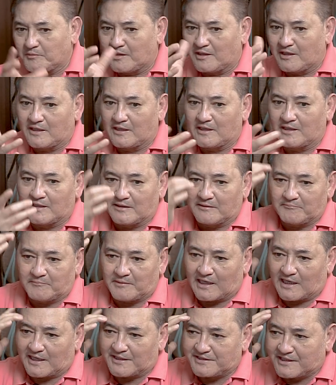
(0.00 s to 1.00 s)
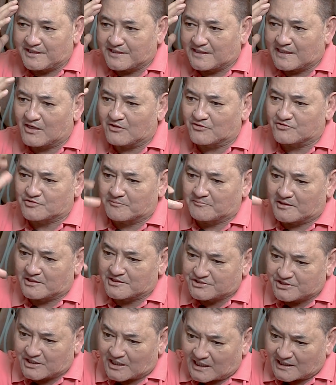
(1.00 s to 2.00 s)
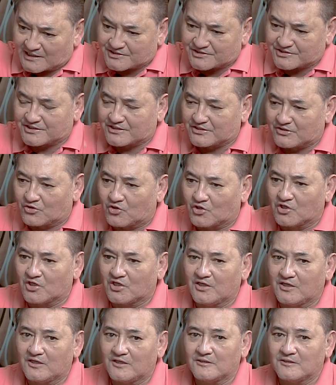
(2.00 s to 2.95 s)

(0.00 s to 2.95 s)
May, may idea na ako sa mga shots and all.